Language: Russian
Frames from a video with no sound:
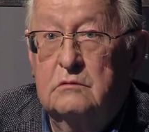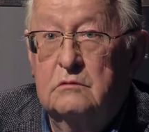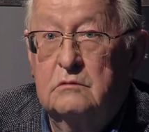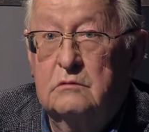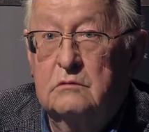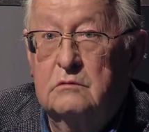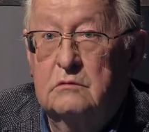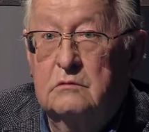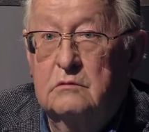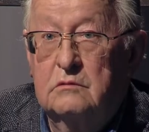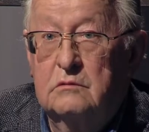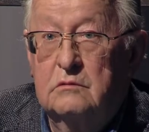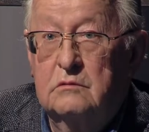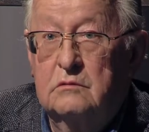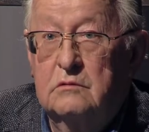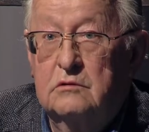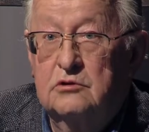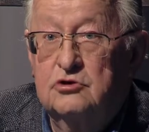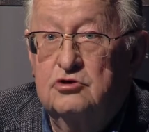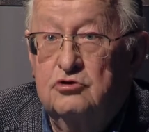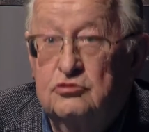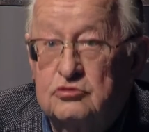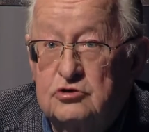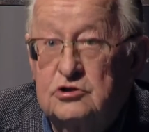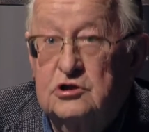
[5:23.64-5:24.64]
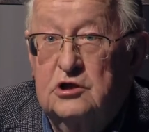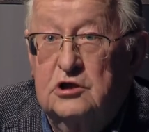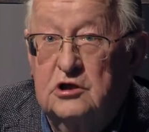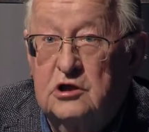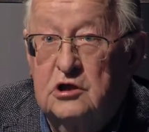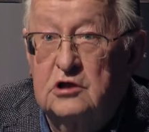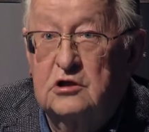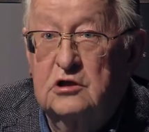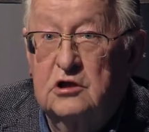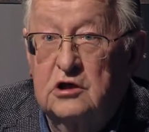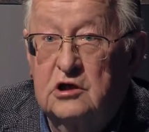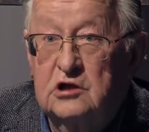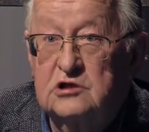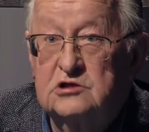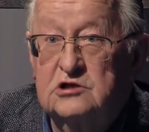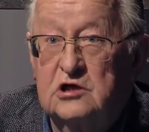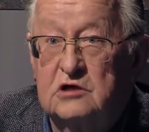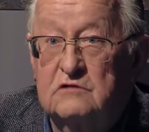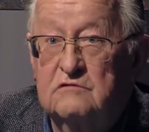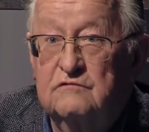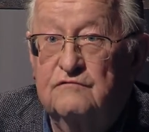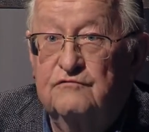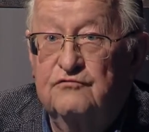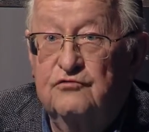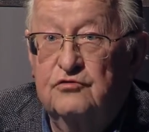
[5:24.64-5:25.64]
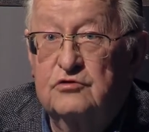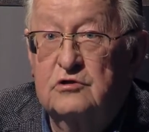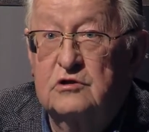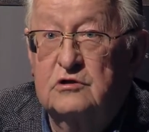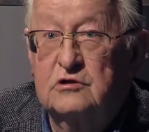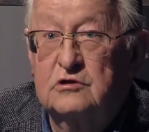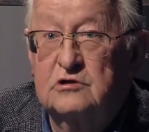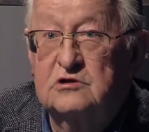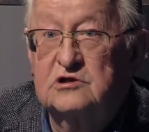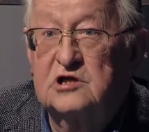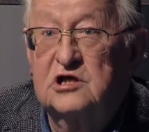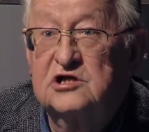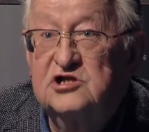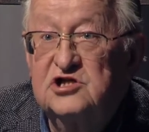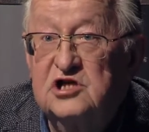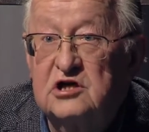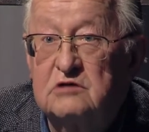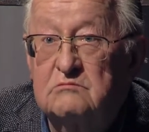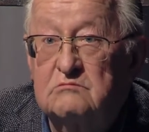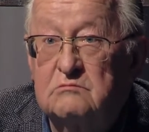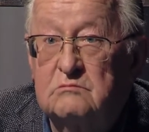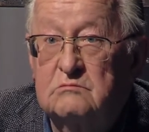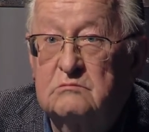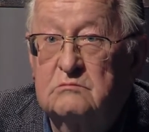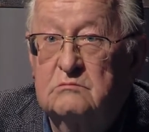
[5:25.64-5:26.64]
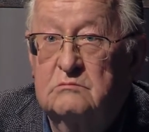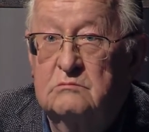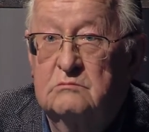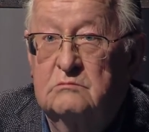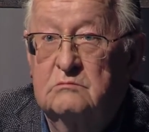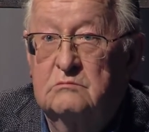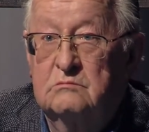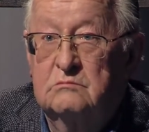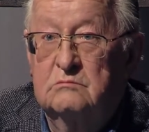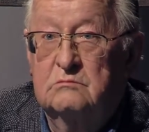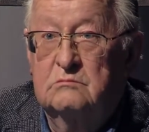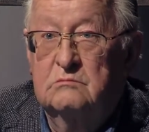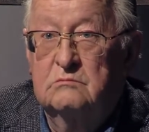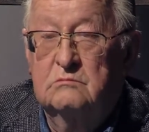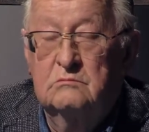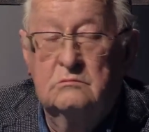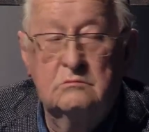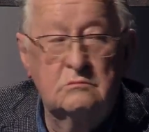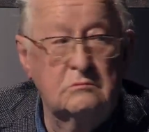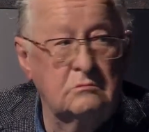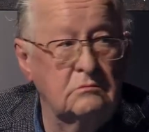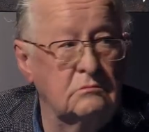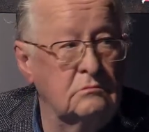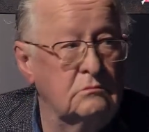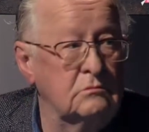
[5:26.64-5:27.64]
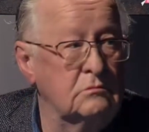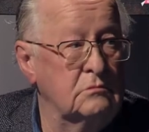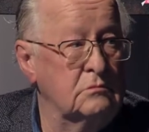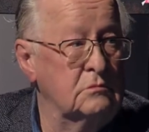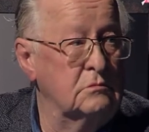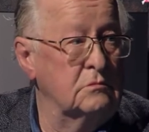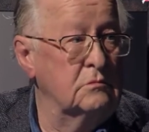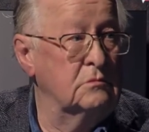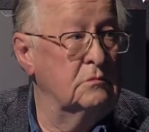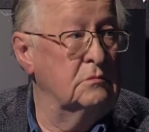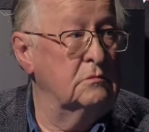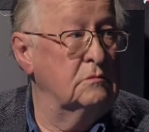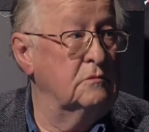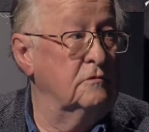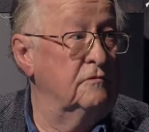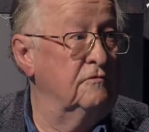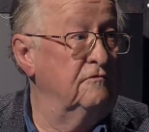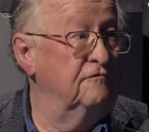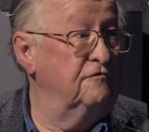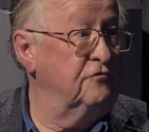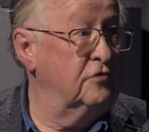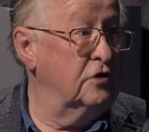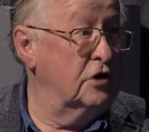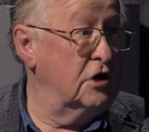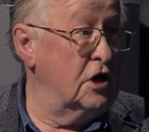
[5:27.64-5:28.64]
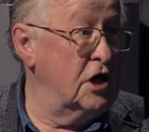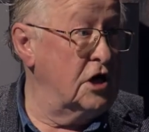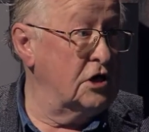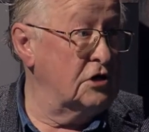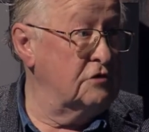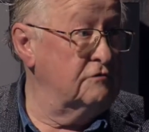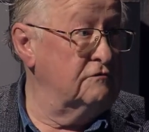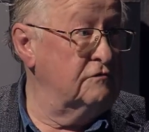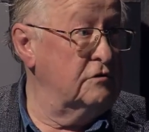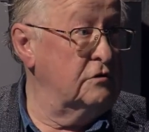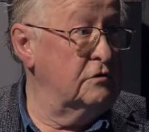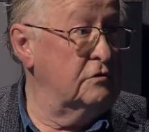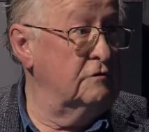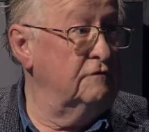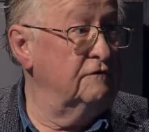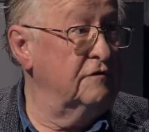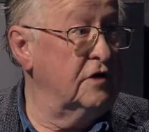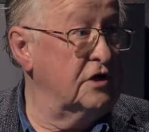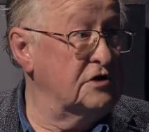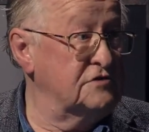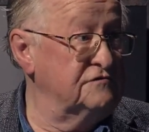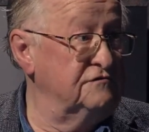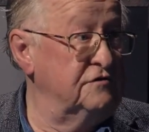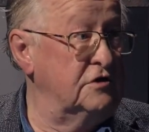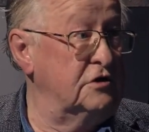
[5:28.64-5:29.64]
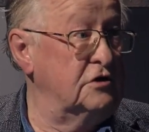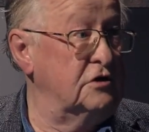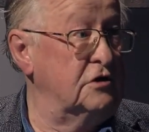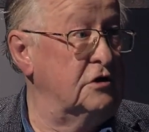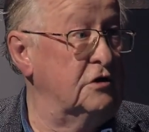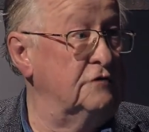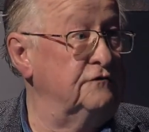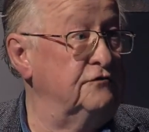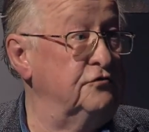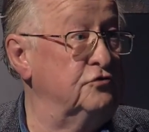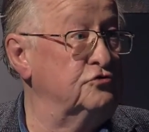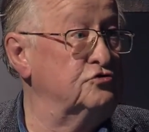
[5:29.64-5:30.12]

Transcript: Минфин. Чего он сидит на резервном фоне? Зачем? А чего с ним делать? Ну, вкладывать в развитие Сейчас,